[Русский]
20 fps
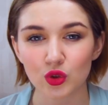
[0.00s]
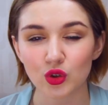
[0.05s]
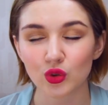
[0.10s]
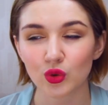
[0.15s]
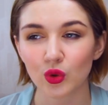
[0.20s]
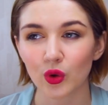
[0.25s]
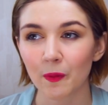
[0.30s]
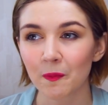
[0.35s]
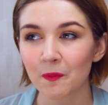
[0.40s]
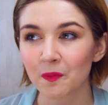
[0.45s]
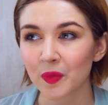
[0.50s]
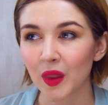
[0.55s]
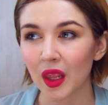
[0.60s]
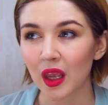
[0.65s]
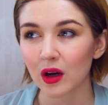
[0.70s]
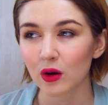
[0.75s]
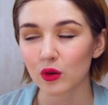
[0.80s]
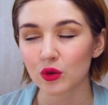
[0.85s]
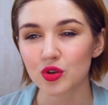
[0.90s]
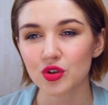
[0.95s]
что
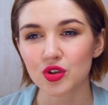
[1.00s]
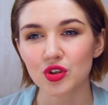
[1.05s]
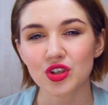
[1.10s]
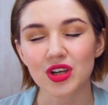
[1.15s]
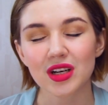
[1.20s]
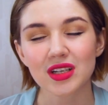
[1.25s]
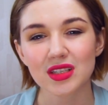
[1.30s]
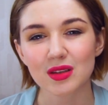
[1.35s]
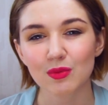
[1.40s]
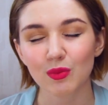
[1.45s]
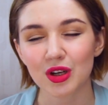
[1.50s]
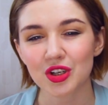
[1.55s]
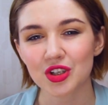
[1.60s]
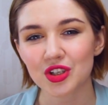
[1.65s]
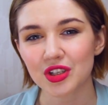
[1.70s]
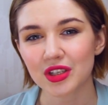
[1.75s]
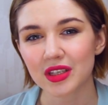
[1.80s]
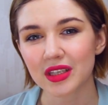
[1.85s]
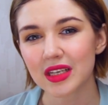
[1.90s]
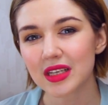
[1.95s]
очень часто
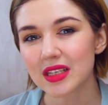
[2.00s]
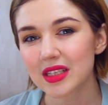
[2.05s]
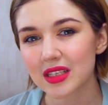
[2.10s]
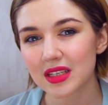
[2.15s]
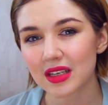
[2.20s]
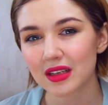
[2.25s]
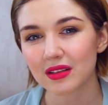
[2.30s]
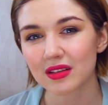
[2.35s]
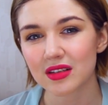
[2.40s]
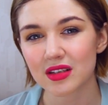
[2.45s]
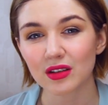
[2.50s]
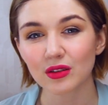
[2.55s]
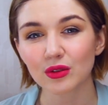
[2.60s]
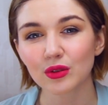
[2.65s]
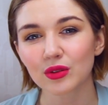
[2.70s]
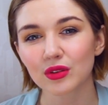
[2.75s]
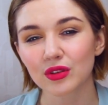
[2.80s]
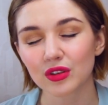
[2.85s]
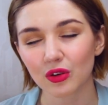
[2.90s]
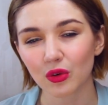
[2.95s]
большие кисти
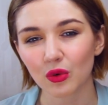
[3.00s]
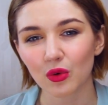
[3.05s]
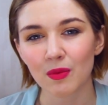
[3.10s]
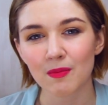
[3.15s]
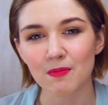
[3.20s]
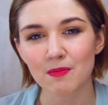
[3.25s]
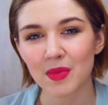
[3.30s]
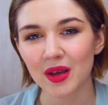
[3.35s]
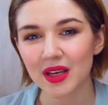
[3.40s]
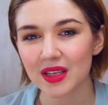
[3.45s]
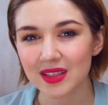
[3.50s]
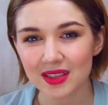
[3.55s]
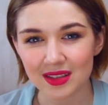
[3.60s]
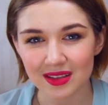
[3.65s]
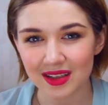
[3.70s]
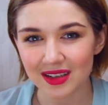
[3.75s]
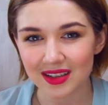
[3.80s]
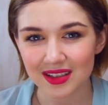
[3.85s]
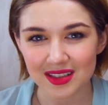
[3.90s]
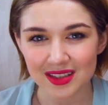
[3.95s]
делают такой месс
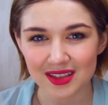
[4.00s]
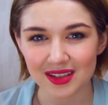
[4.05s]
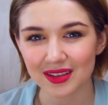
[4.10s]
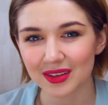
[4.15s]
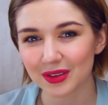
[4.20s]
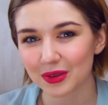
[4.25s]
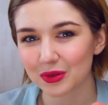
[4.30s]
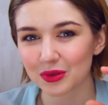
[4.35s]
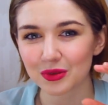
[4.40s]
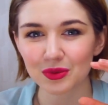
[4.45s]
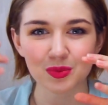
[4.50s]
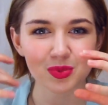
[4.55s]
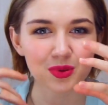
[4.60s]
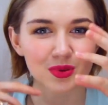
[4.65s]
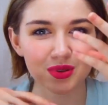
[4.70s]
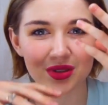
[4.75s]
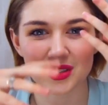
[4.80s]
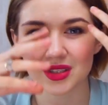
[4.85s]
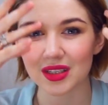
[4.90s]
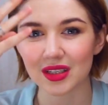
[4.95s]
на лице, такой
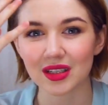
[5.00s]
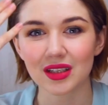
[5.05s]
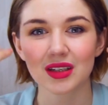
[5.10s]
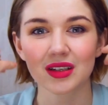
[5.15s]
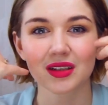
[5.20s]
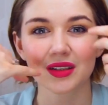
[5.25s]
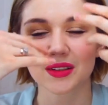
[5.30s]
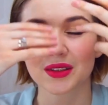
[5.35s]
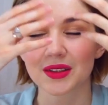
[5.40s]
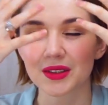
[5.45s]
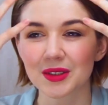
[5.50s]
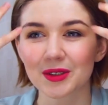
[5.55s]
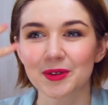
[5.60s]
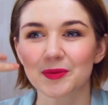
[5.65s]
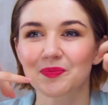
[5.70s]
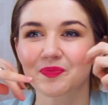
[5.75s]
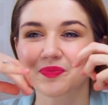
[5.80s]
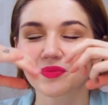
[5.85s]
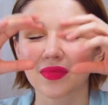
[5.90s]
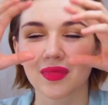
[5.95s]
просто
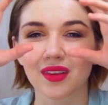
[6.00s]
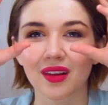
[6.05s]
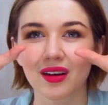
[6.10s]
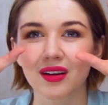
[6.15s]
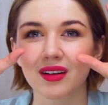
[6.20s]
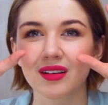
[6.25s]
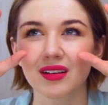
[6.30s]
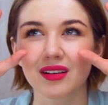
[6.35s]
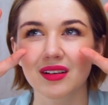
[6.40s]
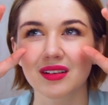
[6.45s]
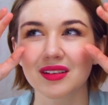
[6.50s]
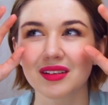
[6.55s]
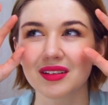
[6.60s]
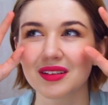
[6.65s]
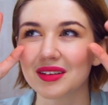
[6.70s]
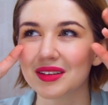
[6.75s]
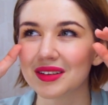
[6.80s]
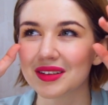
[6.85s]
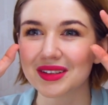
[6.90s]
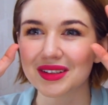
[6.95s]

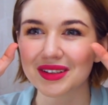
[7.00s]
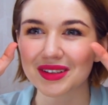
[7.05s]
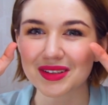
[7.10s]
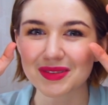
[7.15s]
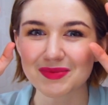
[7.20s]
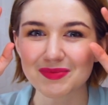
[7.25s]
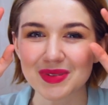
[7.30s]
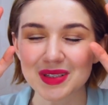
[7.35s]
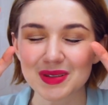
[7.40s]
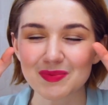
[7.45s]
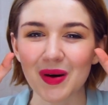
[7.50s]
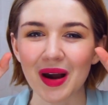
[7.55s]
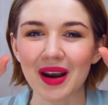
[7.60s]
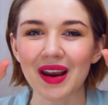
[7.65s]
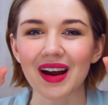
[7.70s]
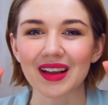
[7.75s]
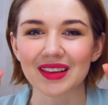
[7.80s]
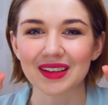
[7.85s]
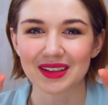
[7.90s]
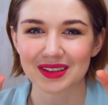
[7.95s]
э,
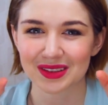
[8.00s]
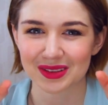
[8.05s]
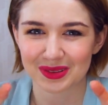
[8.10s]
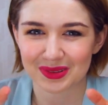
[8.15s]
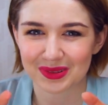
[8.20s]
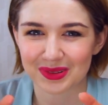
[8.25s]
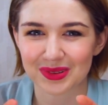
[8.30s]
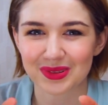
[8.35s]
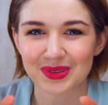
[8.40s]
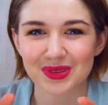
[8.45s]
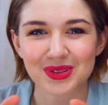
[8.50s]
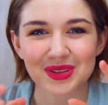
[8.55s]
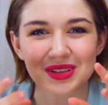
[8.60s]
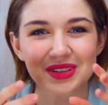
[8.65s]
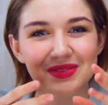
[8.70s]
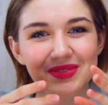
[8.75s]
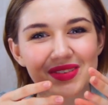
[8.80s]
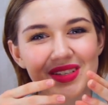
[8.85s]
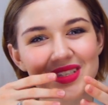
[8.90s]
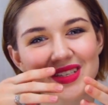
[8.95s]
беспорядок такой, то есть
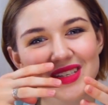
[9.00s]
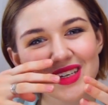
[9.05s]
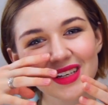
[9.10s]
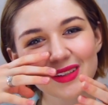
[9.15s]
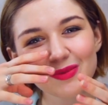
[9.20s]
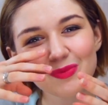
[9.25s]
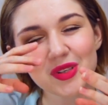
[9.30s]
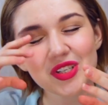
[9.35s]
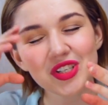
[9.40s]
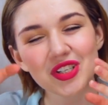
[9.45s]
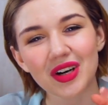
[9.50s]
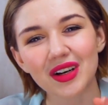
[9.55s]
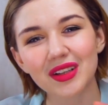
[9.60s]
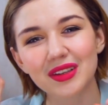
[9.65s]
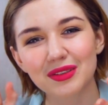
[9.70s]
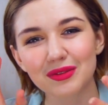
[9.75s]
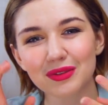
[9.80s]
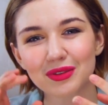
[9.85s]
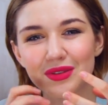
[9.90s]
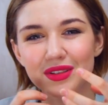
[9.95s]
они везде
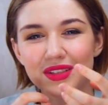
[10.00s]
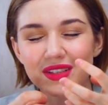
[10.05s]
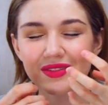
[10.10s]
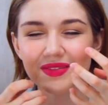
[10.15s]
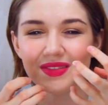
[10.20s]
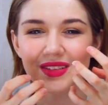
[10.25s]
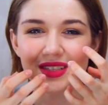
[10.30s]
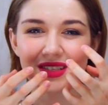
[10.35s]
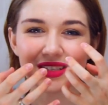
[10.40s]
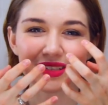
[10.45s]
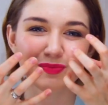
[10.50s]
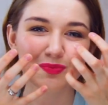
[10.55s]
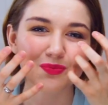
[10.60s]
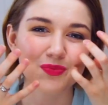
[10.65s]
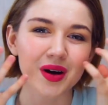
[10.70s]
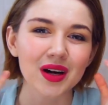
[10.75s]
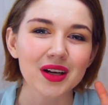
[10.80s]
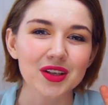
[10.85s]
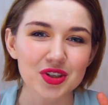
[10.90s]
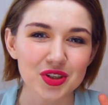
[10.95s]
отпечатываются, везде
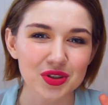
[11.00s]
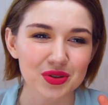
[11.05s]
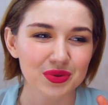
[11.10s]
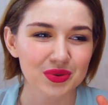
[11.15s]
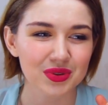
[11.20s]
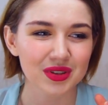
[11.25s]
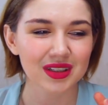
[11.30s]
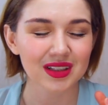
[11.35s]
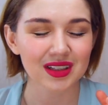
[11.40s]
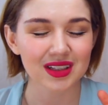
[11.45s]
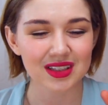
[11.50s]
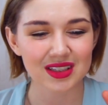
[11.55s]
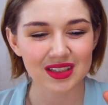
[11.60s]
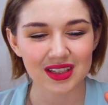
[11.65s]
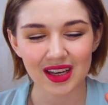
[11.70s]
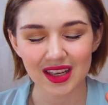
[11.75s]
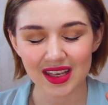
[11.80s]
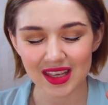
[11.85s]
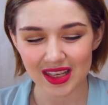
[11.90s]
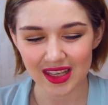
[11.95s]
пачкают
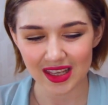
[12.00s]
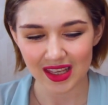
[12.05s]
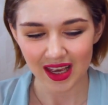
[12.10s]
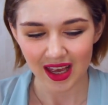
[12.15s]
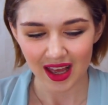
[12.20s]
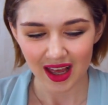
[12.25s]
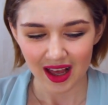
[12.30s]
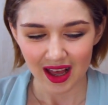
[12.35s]
глаза, и